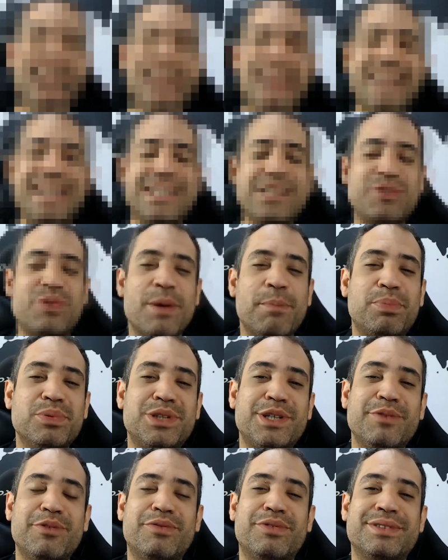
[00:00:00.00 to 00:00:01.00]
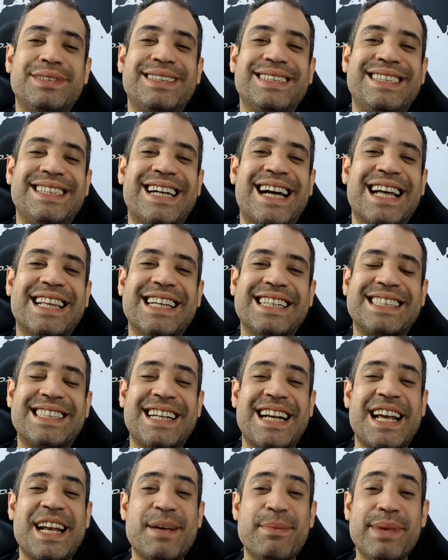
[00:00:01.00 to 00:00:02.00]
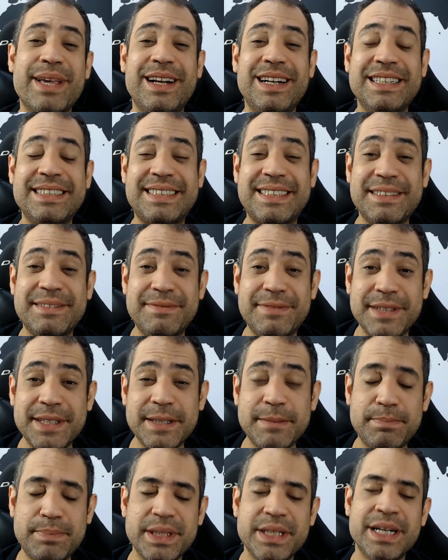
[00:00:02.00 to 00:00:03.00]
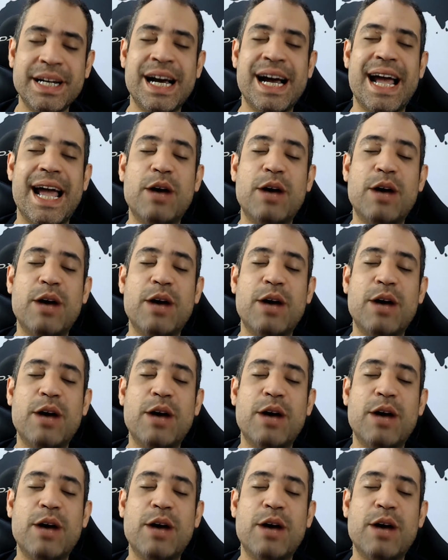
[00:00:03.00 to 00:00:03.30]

Além disso, é possível você se cadastrar na minha lista VIP.